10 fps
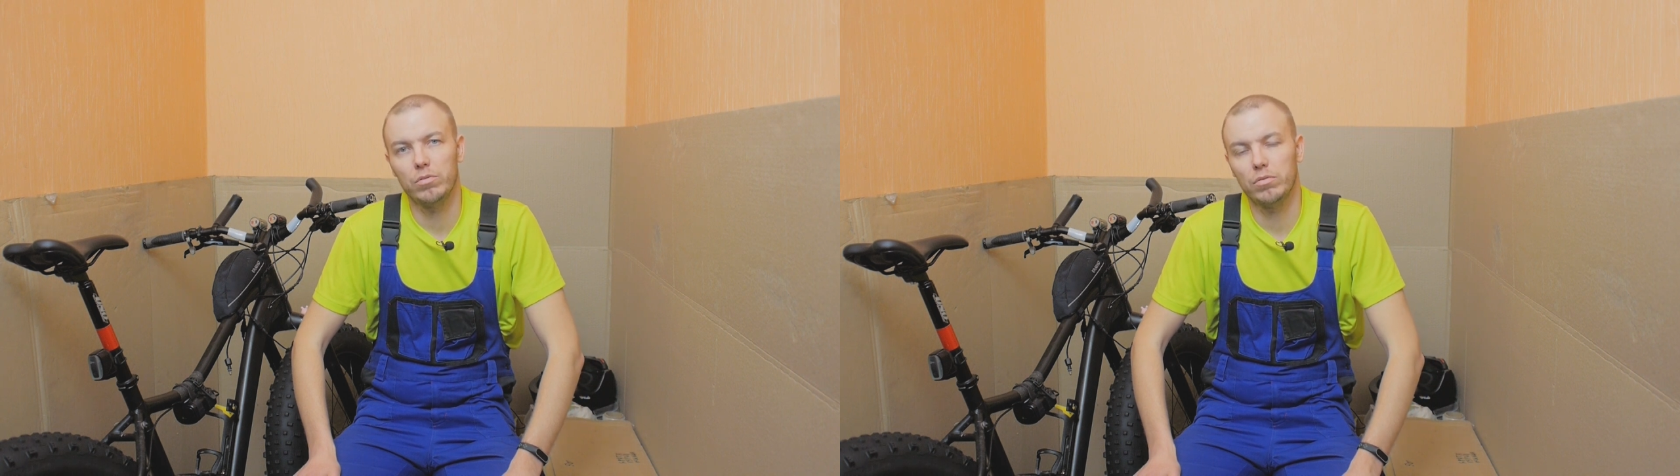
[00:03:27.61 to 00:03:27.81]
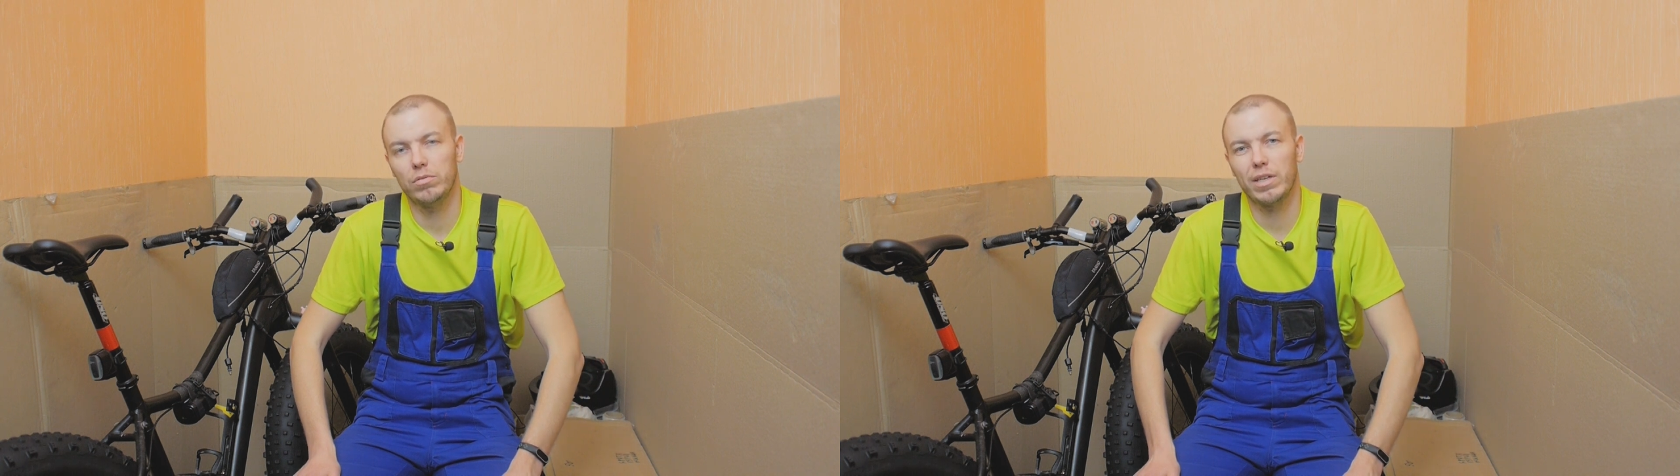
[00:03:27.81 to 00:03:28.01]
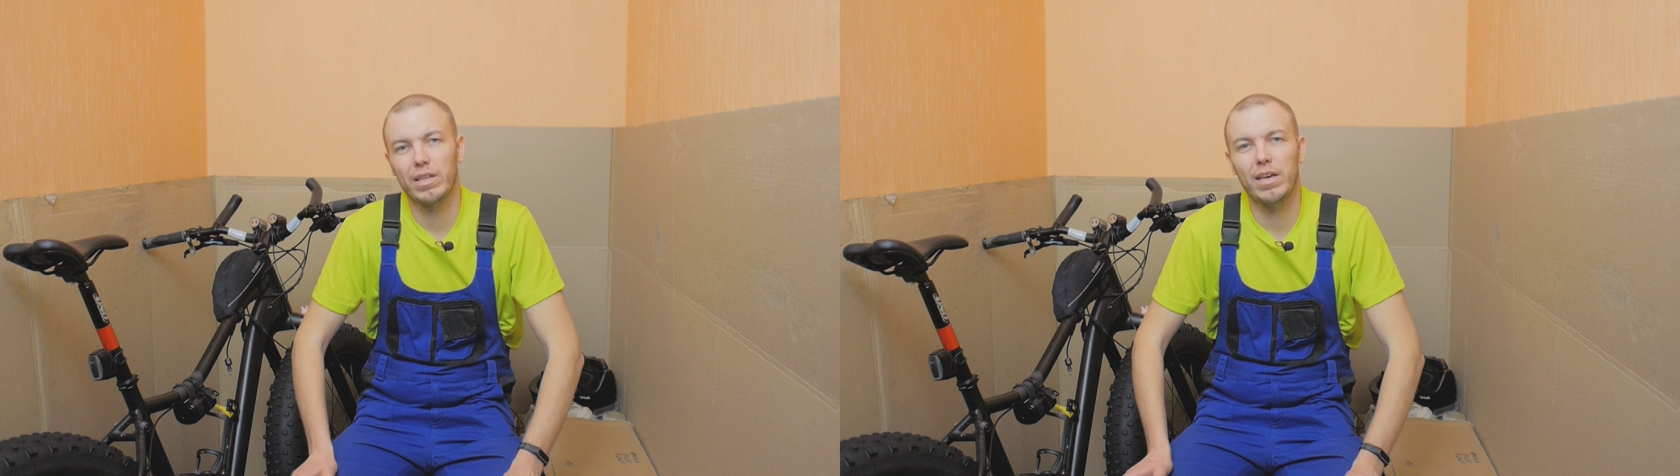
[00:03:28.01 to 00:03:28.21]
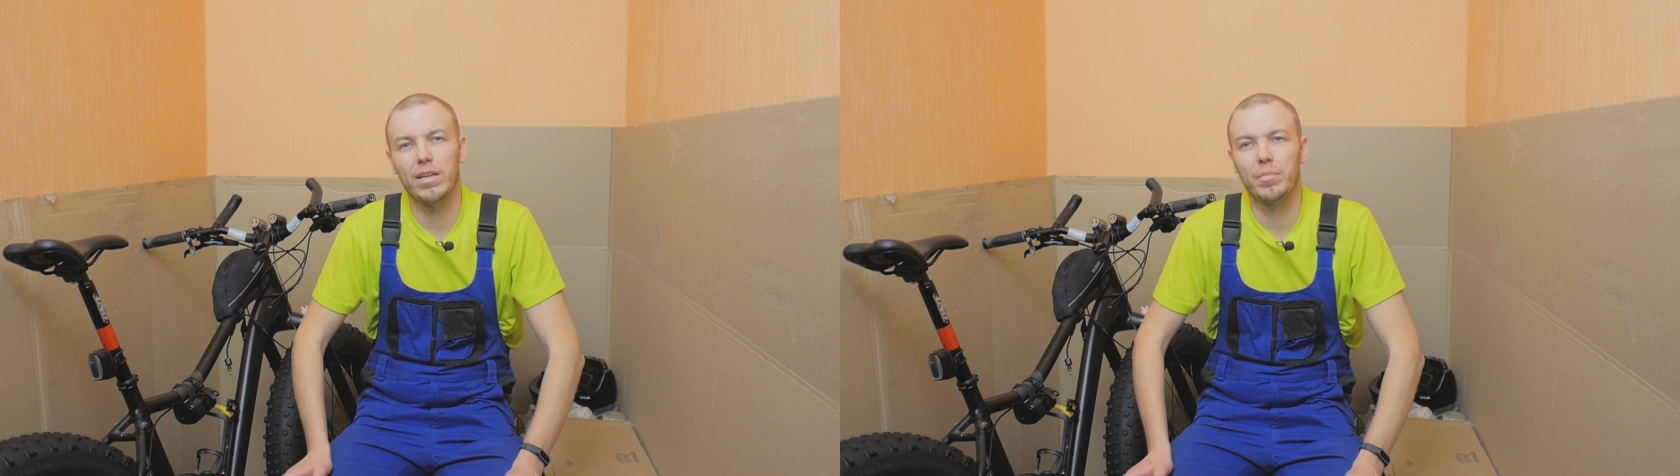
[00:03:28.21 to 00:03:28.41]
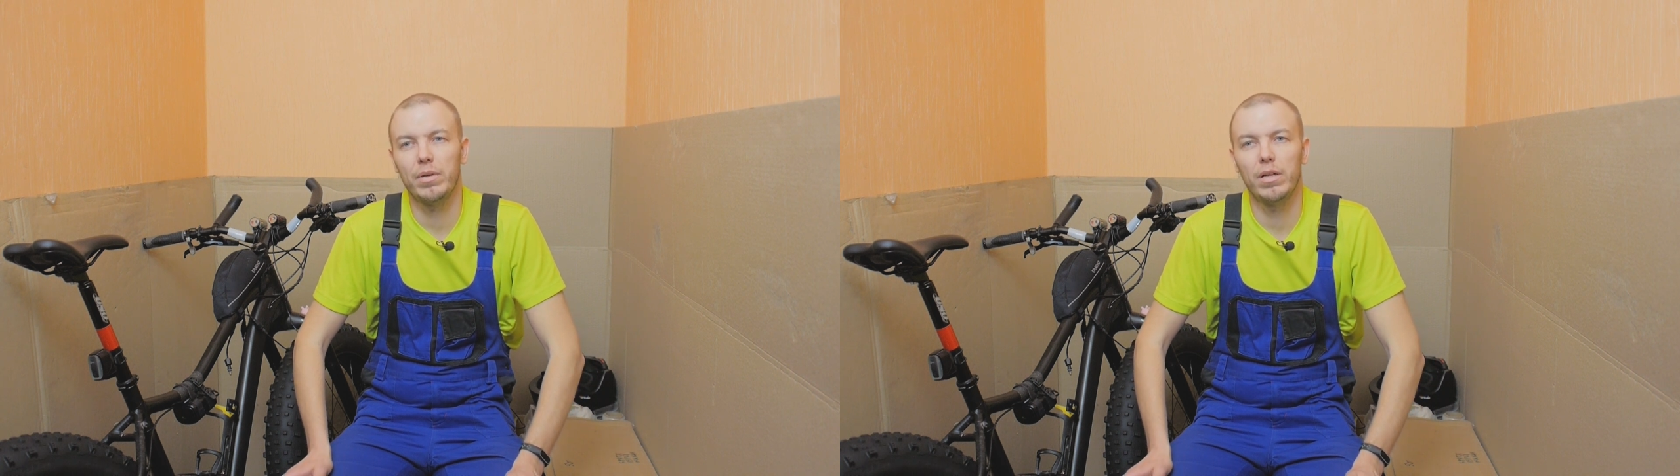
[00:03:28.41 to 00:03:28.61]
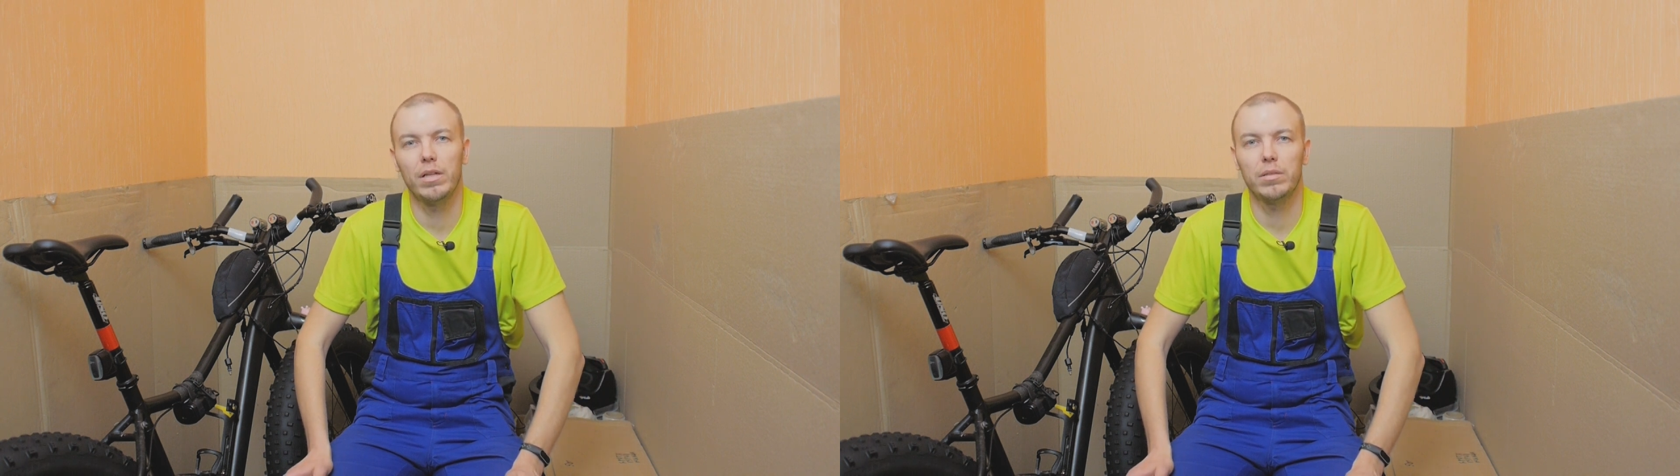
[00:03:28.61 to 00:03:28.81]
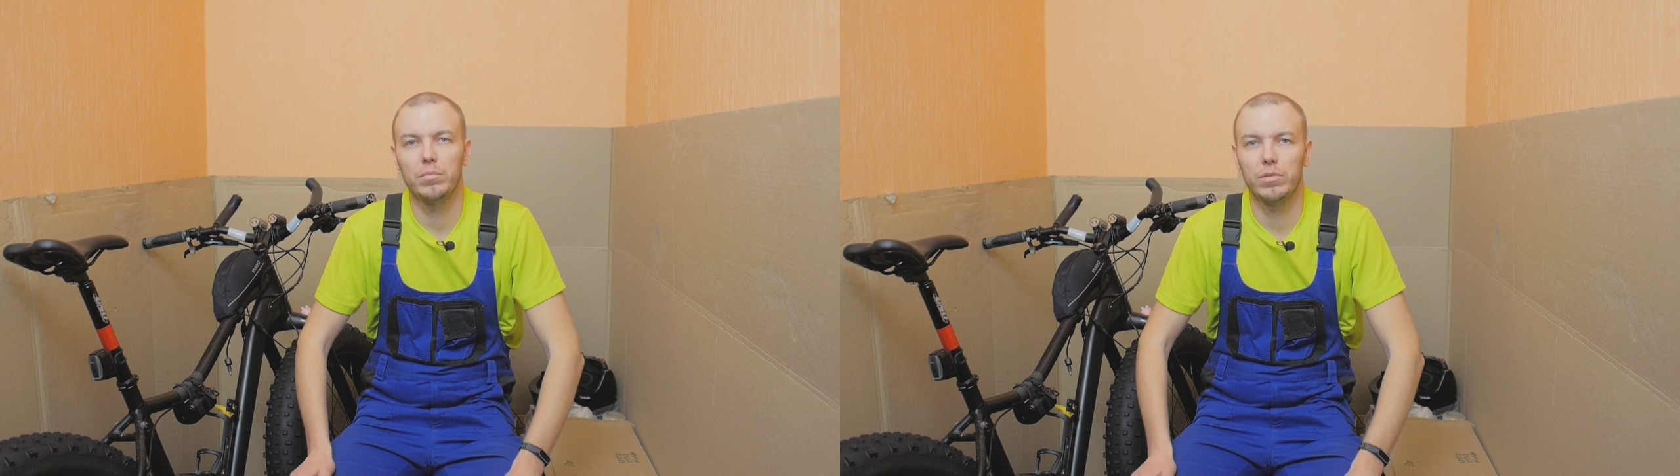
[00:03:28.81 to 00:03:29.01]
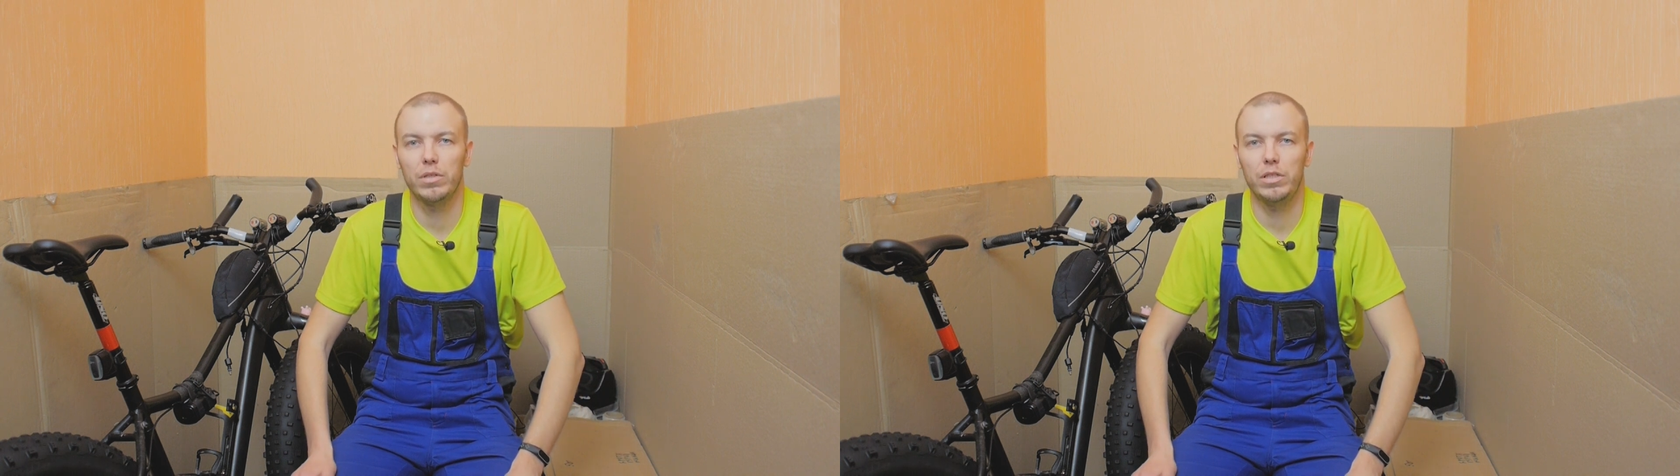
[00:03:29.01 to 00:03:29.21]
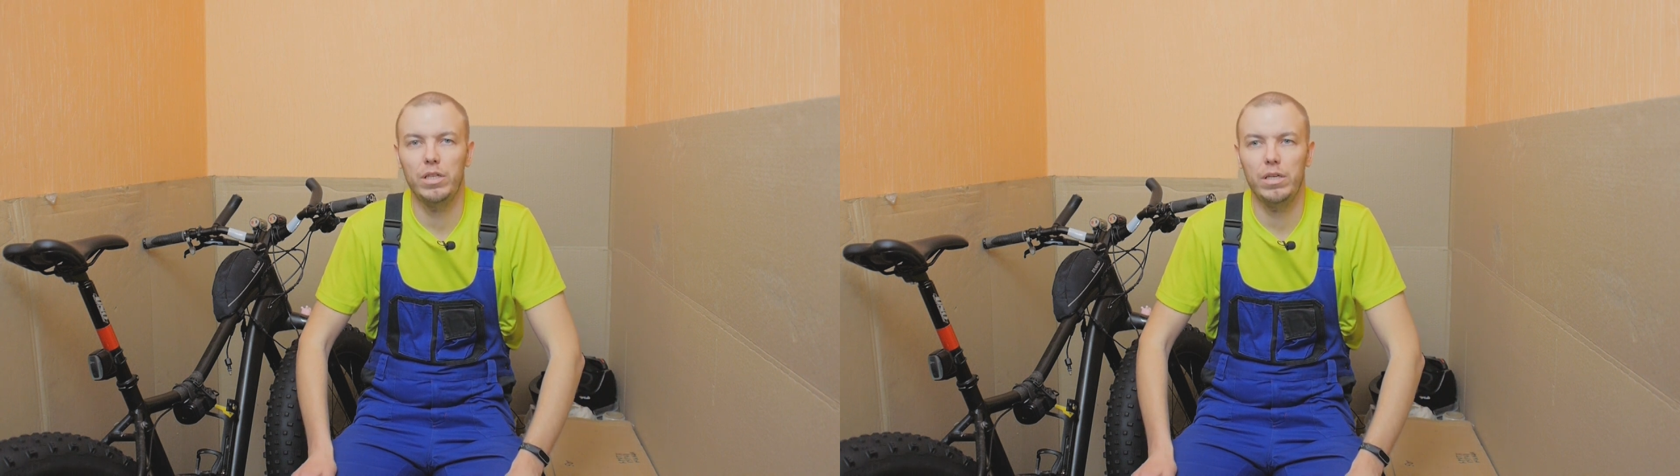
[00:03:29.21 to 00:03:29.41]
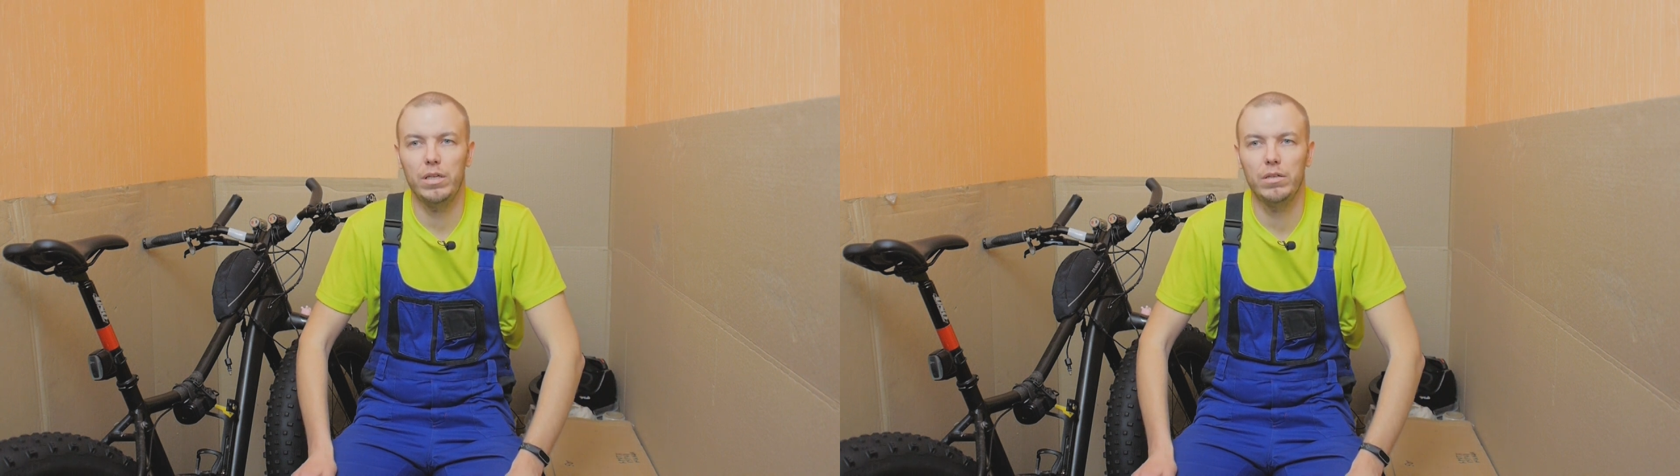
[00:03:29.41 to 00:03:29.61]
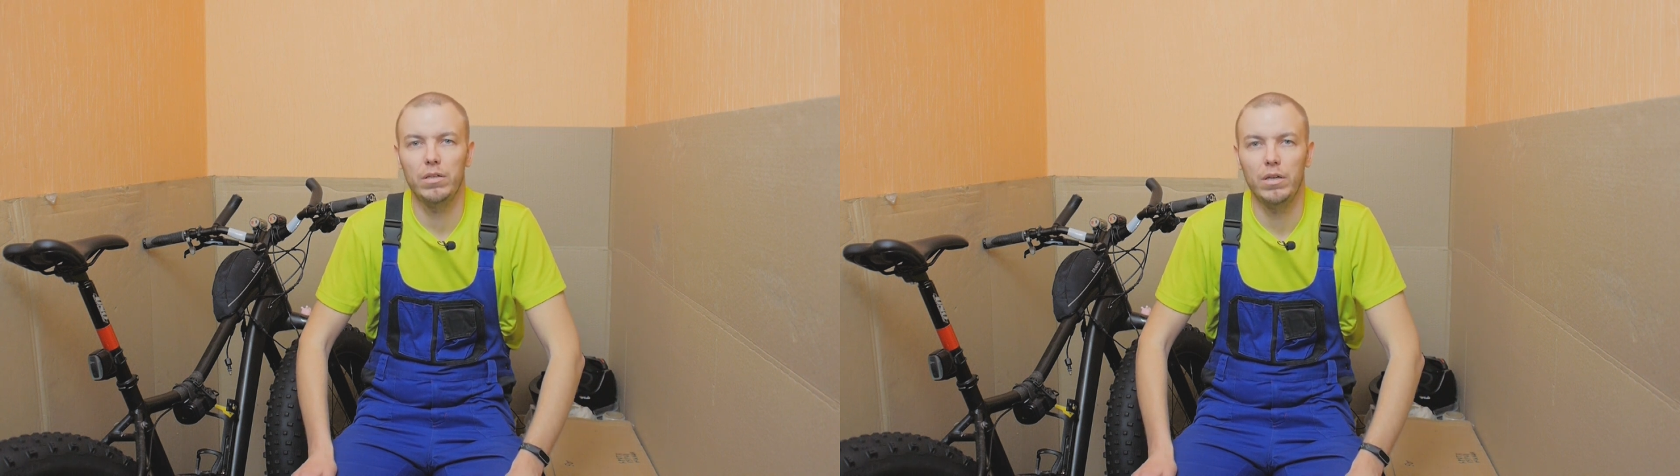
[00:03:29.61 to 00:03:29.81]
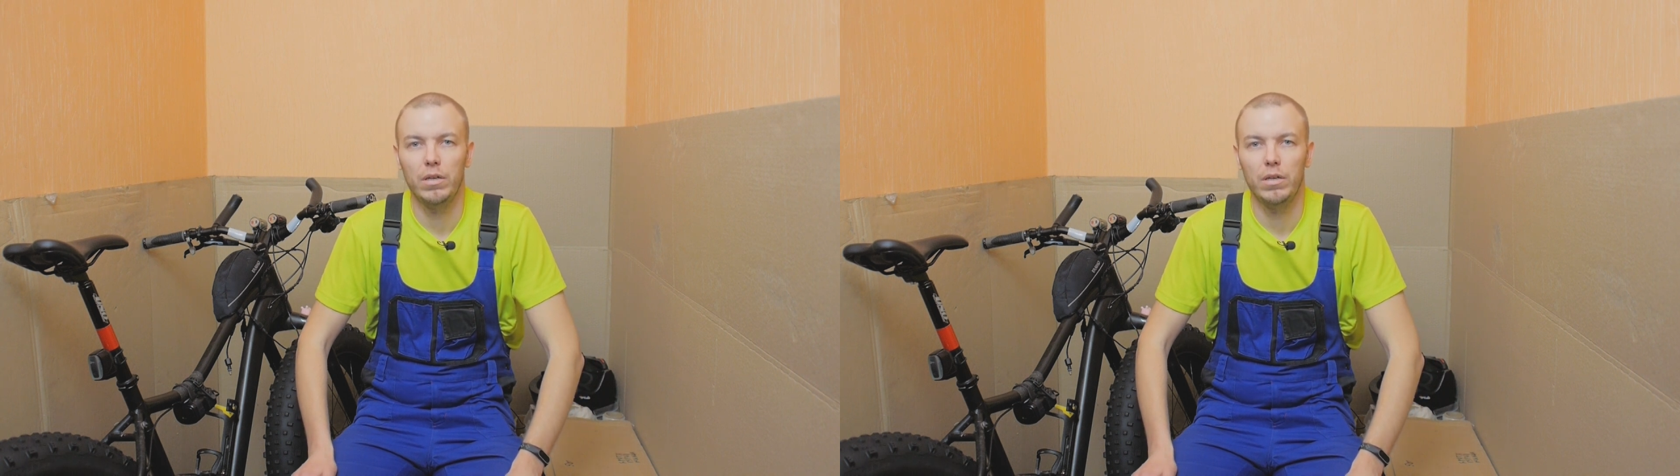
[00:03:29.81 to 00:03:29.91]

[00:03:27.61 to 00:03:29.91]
но тогда я не придал этому значения.